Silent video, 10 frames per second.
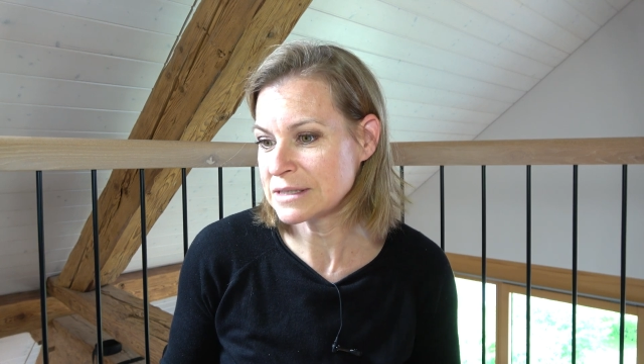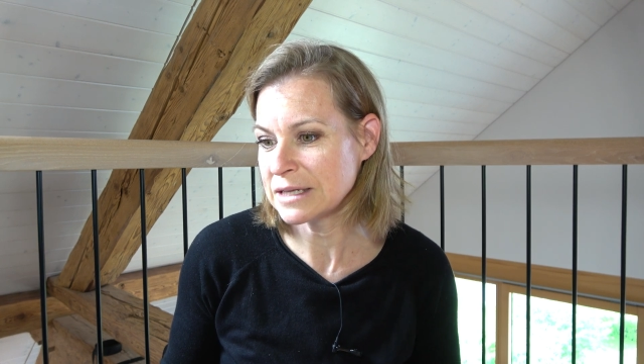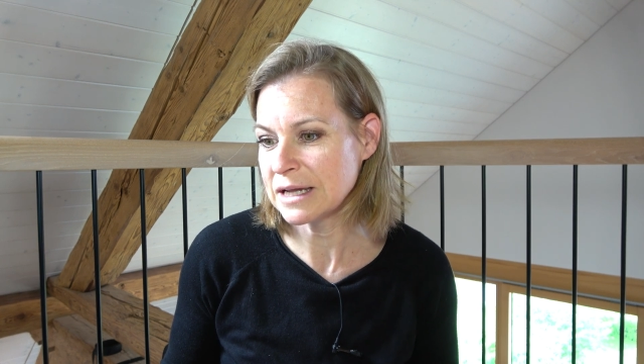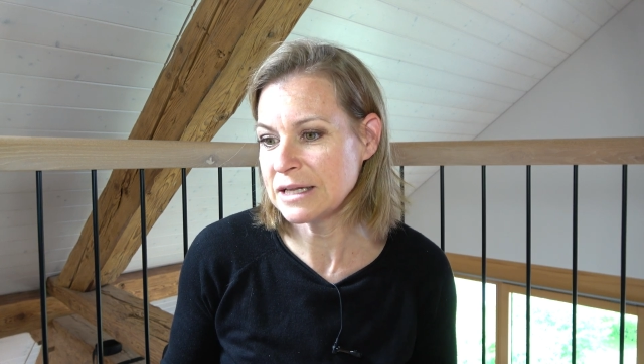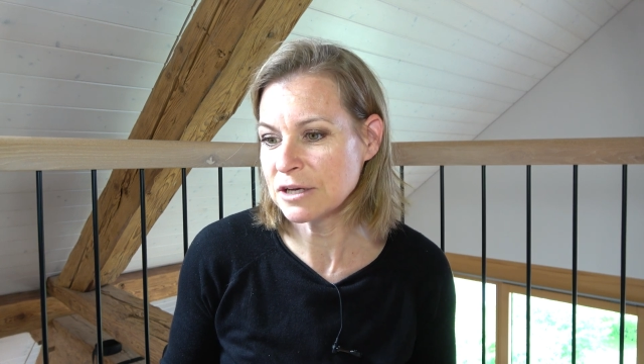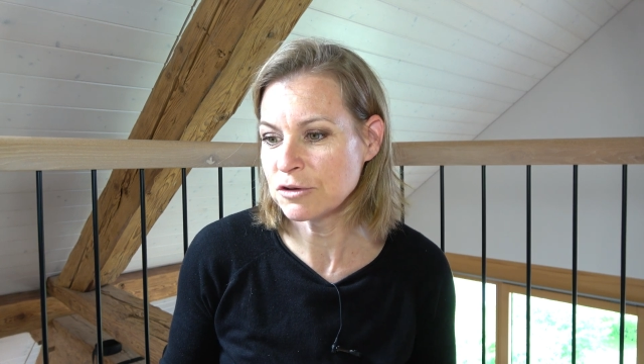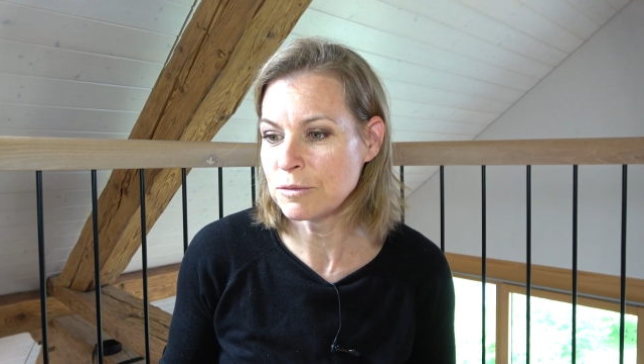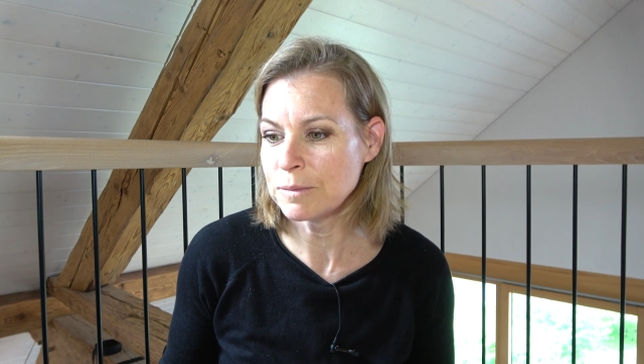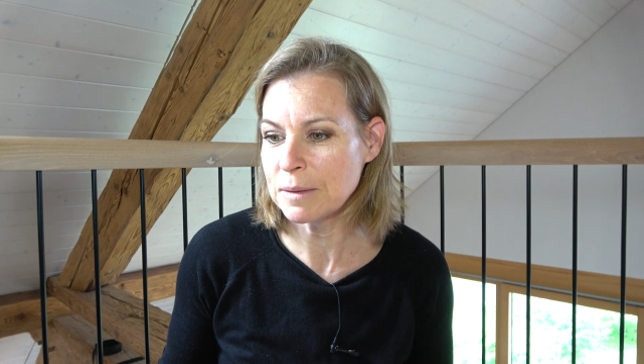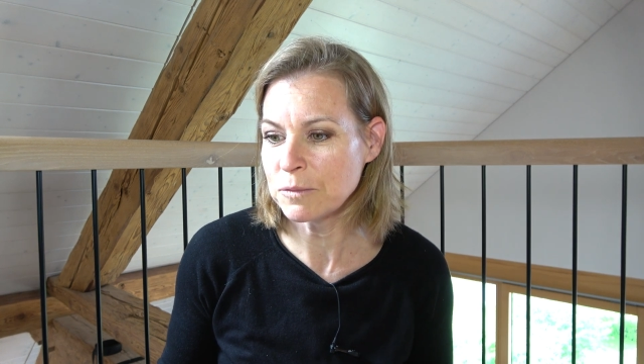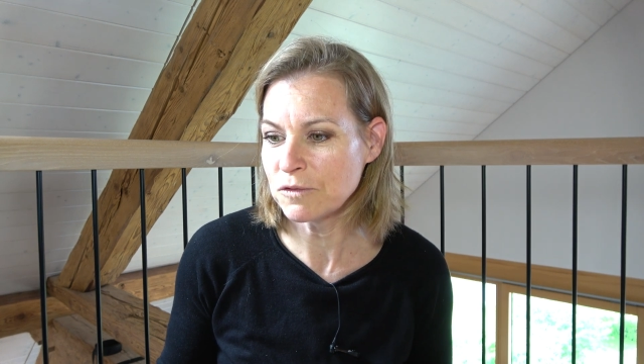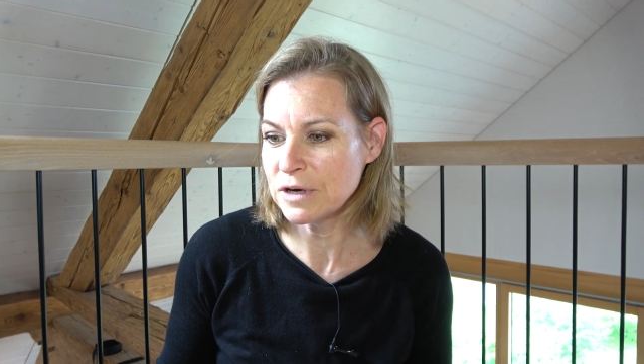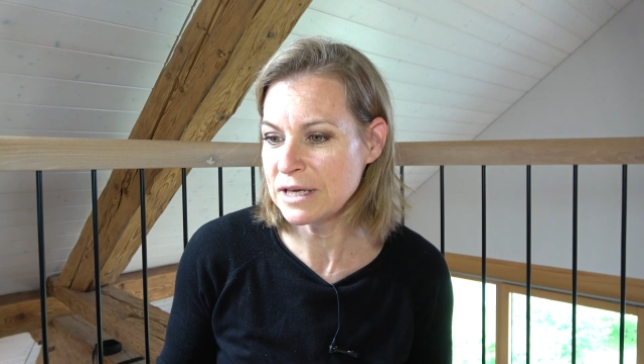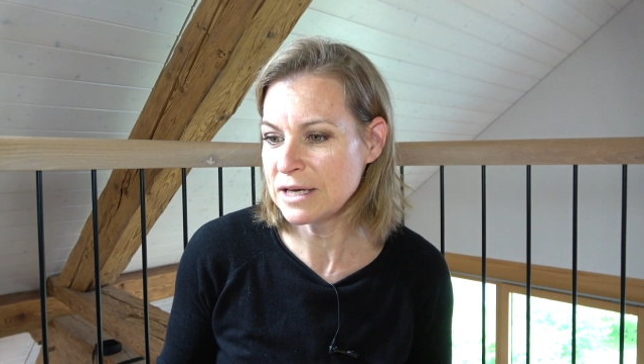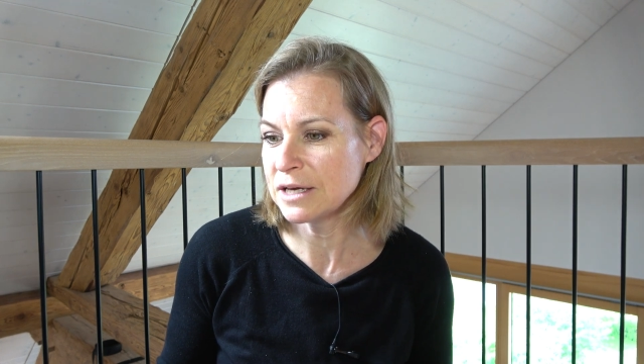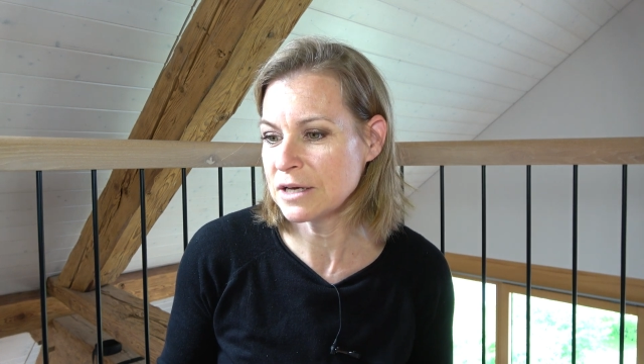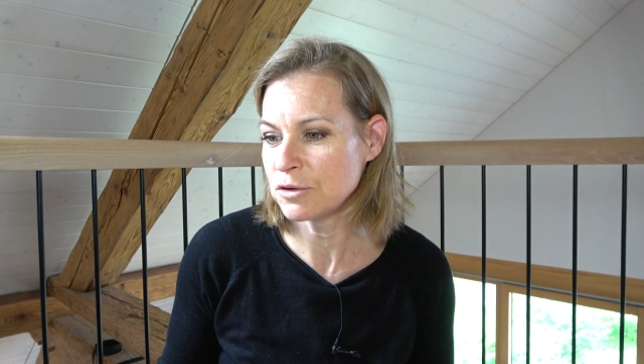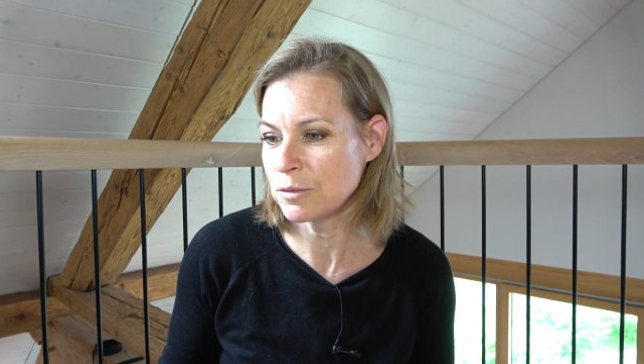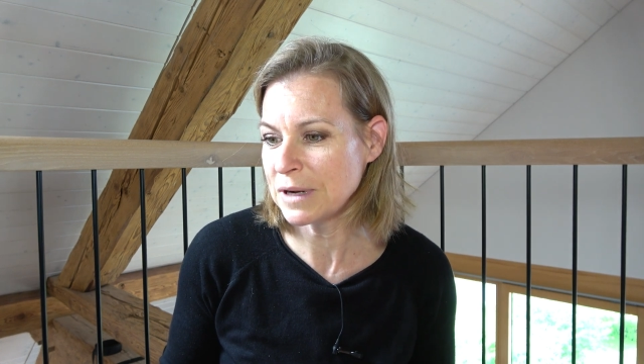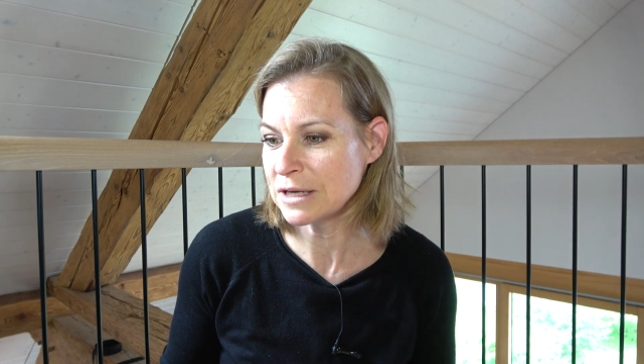c'est-à-dire de ne pas m'envoyer
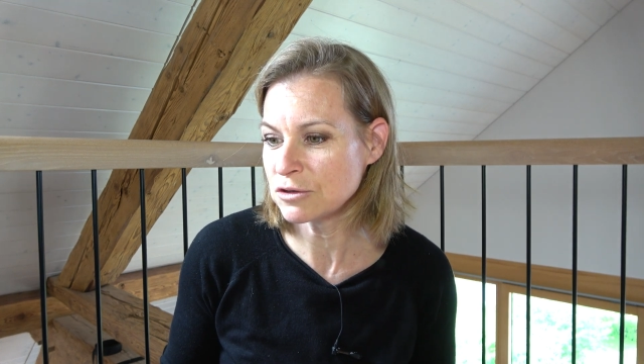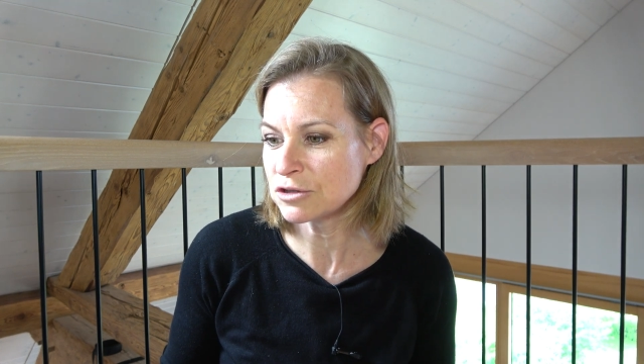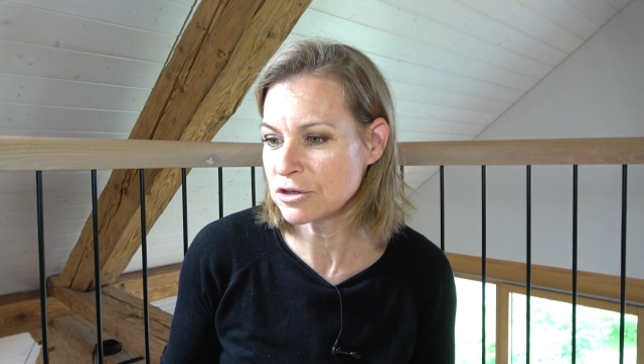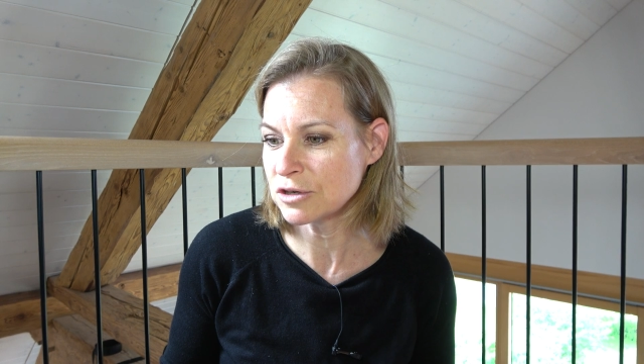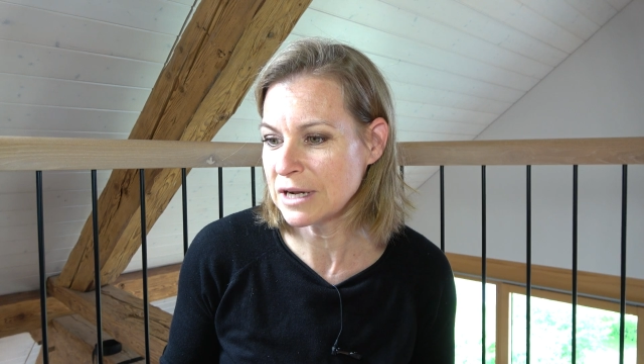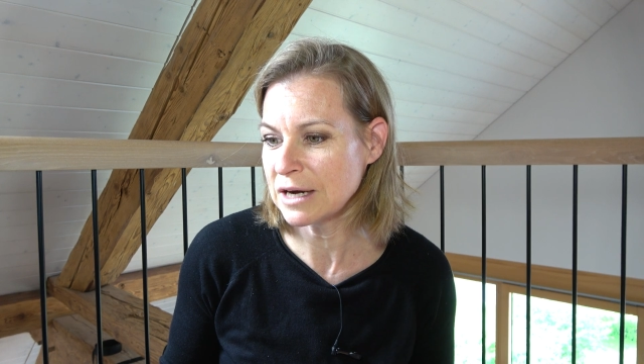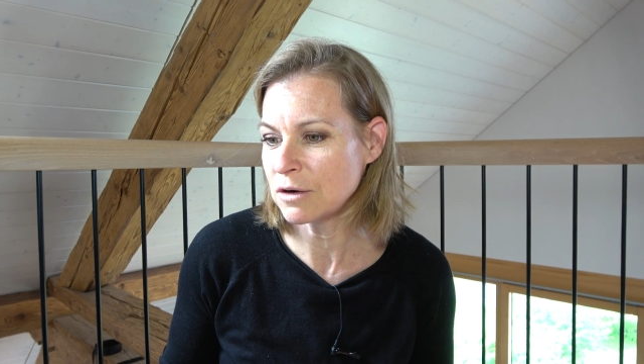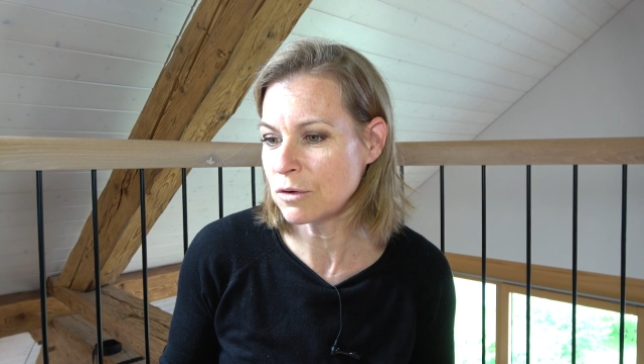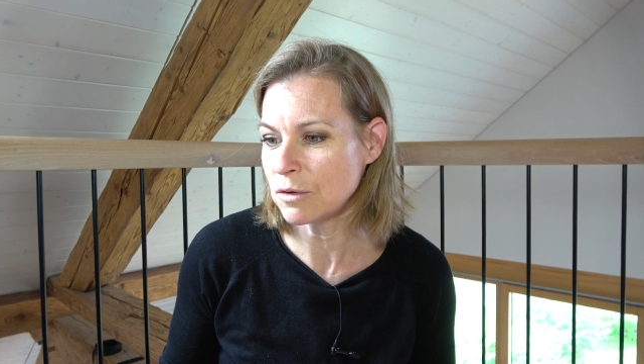de plaques de chocolat